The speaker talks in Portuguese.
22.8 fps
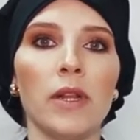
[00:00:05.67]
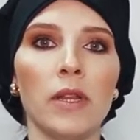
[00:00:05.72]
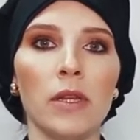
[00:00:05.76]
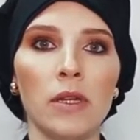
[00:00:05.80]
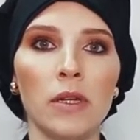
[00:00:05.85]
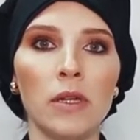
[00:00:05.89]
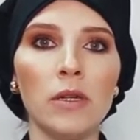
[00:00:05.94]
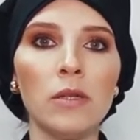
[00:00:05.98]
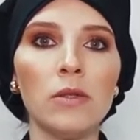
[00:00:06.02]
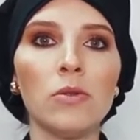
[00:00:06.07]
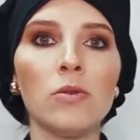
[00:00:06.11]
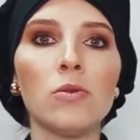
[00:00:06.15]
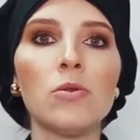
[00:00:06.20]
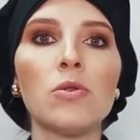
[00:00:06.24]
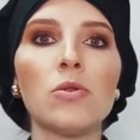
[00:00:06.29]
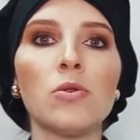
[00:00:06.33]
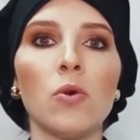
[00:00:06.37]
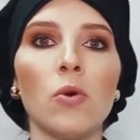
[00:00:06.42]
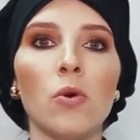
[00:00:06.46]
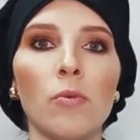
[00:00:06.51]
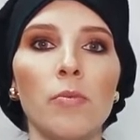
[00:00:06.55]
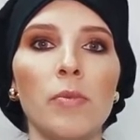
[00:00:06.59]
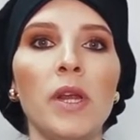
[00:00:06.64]
falando
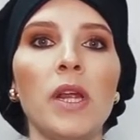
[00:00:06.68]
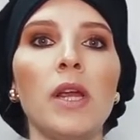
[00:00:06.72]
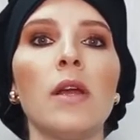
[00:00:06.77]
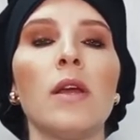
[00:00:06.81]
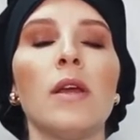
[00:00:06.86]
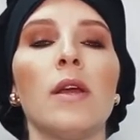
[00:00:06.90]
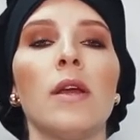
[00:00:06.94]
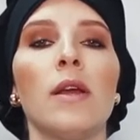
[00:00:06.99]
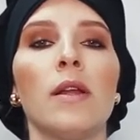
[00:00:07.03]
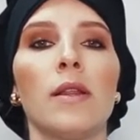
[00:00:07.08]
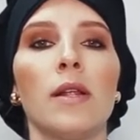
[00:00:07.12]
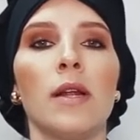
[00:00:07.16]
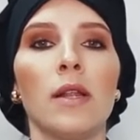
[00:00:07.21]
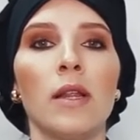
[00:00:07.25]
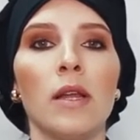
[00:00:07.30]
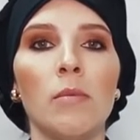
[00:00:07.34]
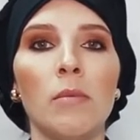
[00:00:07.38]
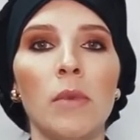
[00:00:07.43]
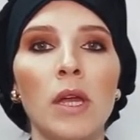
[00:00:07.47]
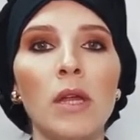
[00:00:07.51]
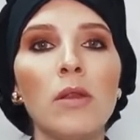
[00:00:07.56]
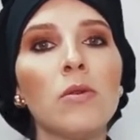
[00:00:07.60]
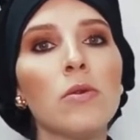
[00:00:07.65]
sobre
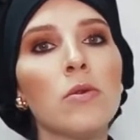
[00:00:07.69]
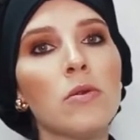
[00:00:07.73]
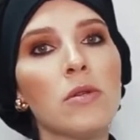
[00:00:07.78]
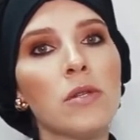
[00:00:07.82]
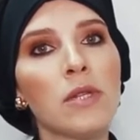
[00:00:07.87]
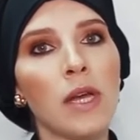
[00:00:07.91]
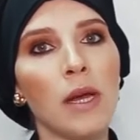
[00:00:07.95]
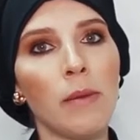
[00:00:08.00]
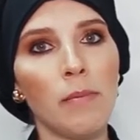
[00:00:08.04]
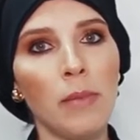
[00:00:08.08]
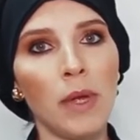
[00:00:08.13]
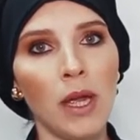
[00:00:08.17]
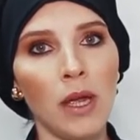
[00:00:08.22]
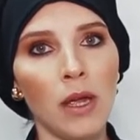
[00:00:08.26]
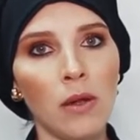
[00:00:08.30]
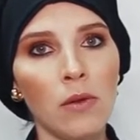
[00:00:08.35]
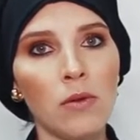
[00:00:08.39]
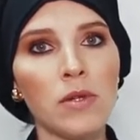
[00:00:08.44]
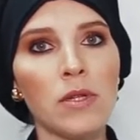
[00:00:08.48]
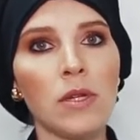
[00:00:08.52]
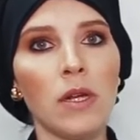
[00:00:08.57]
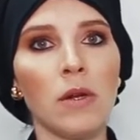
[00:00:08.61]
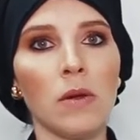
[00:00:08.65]
tratamento dos
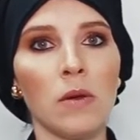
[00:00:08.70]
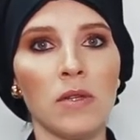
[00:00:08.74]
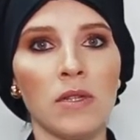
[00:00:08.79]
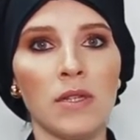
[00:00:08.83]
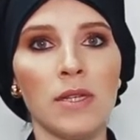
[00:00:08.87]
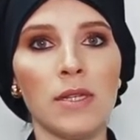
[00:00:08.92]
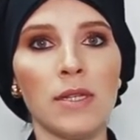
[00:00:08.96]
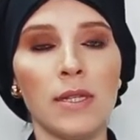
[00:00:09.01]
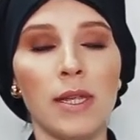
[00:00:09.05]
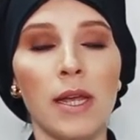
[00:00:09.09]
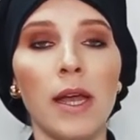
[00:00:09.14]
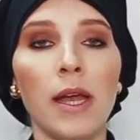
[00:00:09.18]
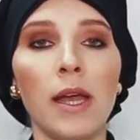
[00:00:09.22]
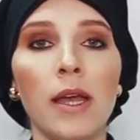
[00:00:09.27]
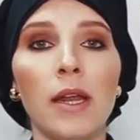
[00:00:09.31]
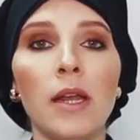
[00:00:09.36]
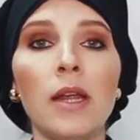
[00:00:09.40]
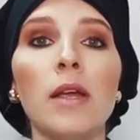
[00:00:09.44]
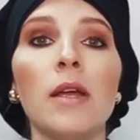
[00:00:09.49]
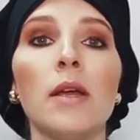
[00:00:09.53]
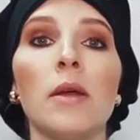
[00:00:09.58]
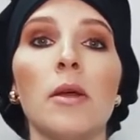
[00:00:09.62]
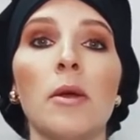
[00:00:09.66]
cabelos em nossa
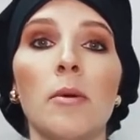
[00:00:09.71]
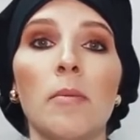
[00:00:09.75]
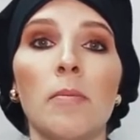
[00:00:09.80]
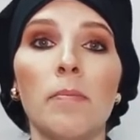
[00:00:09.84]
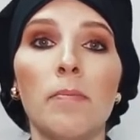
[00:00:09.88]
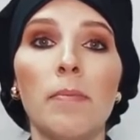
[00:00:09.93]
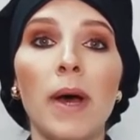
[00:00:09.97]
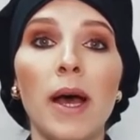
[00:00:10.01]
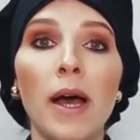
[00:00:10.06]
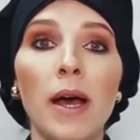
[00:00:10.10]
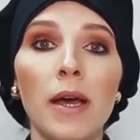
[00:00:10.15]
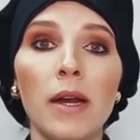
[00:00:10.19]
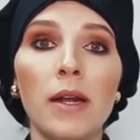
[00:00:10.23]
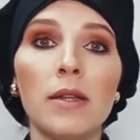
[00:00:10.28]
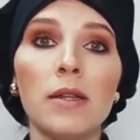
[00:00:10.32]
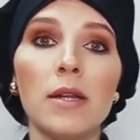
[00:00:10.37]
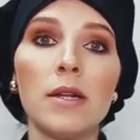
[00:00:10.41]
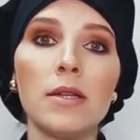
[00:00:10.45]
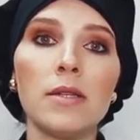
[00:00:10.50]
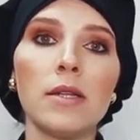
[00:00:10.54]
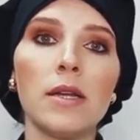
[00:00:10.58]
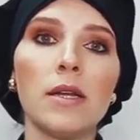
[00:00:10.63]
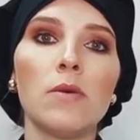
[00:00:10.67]
série para
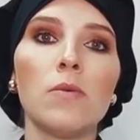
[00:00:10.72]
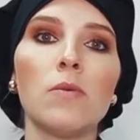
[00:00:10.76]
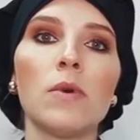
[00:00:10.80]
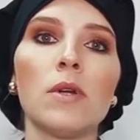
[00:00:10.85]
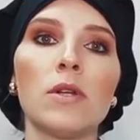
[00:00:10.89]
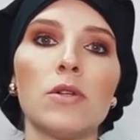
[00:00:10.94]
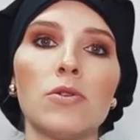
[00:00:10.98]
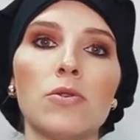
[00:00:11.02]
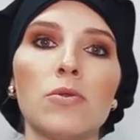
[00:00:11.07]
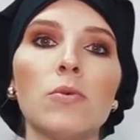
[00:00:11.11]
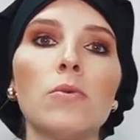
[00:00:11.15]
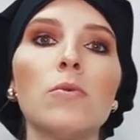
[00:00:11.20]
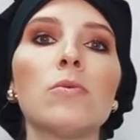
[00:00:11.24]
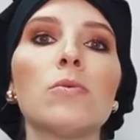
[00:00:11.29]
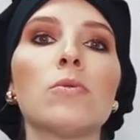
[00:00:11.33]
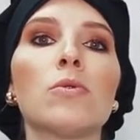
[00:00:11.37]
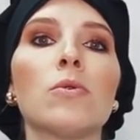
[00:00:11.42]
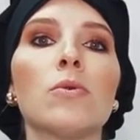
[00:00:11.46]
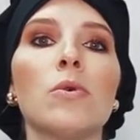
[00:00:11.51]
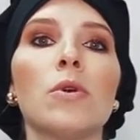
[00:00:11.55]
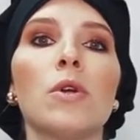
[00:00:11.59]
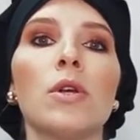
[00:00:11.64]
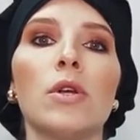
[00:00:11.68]
trazer um
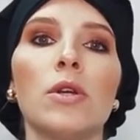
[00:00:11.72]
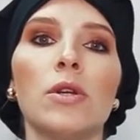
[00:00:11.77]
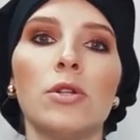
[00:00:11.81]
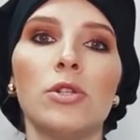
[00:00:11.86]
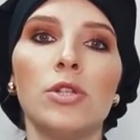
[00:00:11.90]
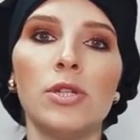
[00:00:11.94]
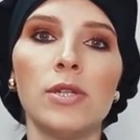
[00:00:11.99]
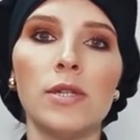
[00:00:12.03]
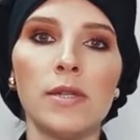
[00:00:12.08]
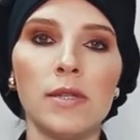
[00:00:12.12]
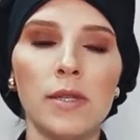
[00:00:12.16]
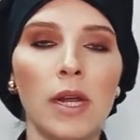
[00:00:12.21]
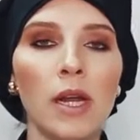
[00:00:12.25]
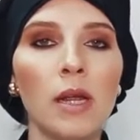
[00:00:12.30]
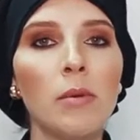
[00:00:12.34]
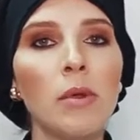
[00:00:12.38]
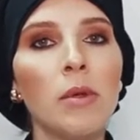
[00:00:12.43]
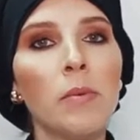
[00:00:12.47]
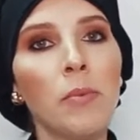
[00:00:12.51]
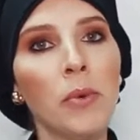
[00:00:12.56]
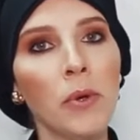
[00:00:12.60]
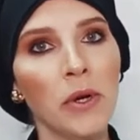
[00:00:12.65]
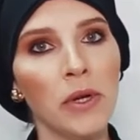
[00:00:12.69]
assunto de
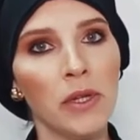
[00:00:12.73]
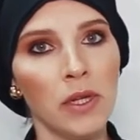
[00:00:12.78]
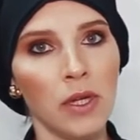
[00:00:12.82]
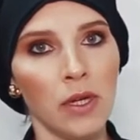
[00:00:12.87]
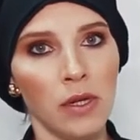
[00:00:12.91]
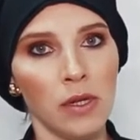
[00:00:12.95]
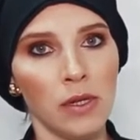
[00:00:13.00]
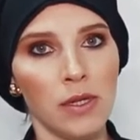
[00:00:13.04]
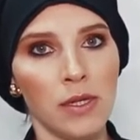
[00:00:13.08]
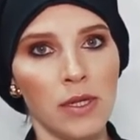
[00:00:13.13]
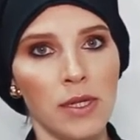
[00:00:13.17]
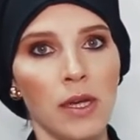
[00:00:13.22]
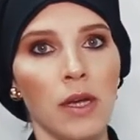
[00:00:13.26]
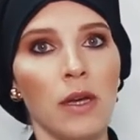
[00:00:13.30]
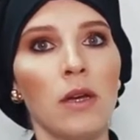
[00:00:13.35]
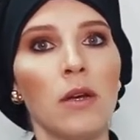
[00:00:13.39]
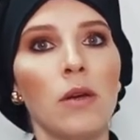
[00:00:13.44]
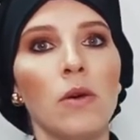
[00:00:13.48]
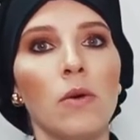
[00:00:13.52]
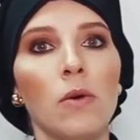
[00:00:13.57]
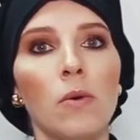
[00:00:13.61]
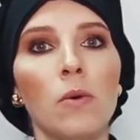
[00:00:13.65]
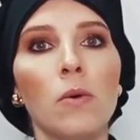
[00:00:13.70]
extrema importância,
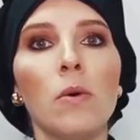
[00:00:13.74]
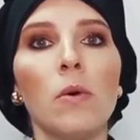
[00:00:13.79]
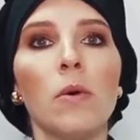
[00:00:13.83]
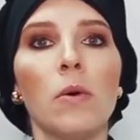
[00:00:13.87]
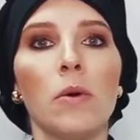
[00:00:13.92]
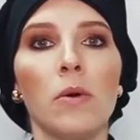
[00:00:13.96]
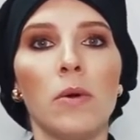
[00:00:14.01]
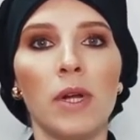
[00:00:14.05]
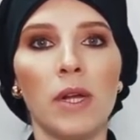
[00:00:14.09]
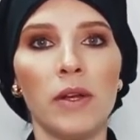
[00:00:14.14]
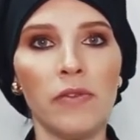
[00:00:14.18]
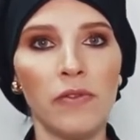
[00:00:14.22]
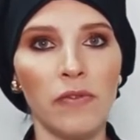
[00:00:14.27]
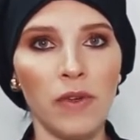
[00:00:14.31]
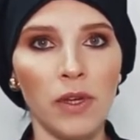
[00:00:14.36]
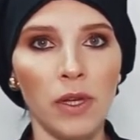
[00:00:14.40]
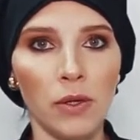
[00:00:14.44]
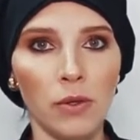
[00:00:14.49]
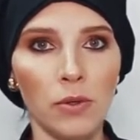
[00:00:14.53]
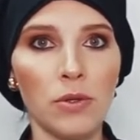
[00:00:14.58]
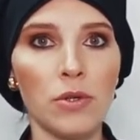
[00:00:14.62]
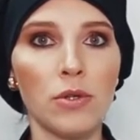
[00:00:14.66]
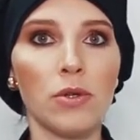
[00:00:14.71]
o
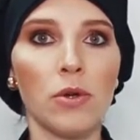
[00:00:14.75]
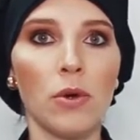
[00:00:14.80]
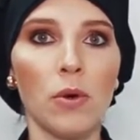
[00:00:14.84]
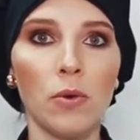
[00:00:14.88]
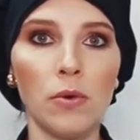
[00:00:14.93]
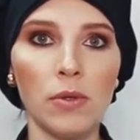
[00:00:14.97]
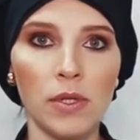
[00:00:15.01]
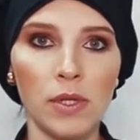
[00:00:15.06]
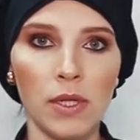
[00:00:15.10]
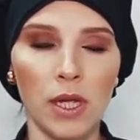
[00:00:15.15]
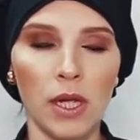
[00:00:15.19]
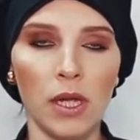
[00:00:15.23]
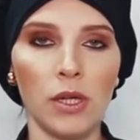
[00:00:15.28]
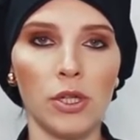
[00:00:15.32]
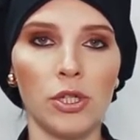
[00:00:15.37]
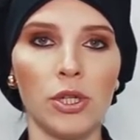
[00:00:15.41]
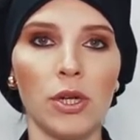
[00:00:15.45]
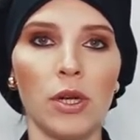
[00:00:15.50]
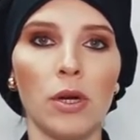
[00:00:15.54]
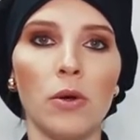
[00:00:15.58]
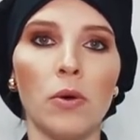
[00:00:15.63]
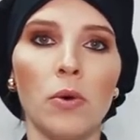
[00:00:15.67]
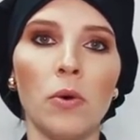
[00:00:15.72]
coronavírus, ou
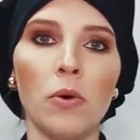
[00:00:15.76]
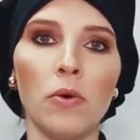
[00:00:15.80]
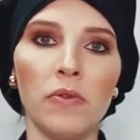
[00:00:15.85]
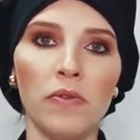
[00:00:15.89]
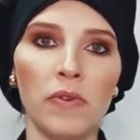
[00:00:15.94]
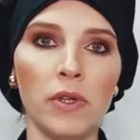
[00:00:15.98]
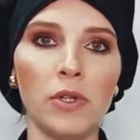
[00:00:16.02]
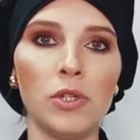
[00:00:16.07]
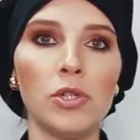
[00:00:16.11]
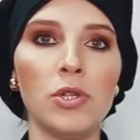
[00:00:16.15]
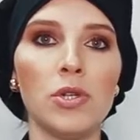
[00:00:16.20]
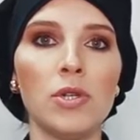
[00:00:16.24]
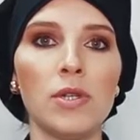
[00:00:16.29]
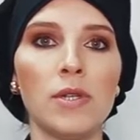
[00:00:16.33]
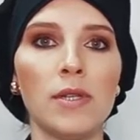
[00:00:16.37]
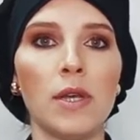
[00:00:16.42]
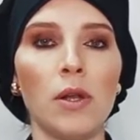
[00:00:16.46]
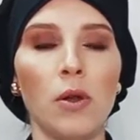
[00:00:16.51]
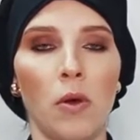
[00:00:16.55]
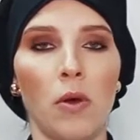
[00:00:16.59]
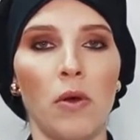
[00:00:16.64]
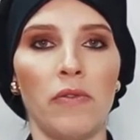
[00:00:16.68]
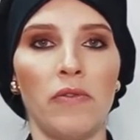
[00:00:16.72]
seja,
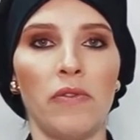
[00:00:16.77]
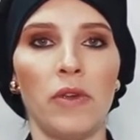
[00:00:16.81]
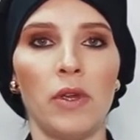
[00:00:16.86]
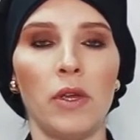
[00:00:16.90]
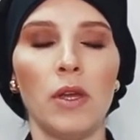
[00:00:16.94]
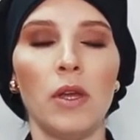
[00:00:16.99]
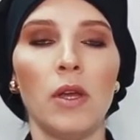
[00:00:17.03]
Covid-19.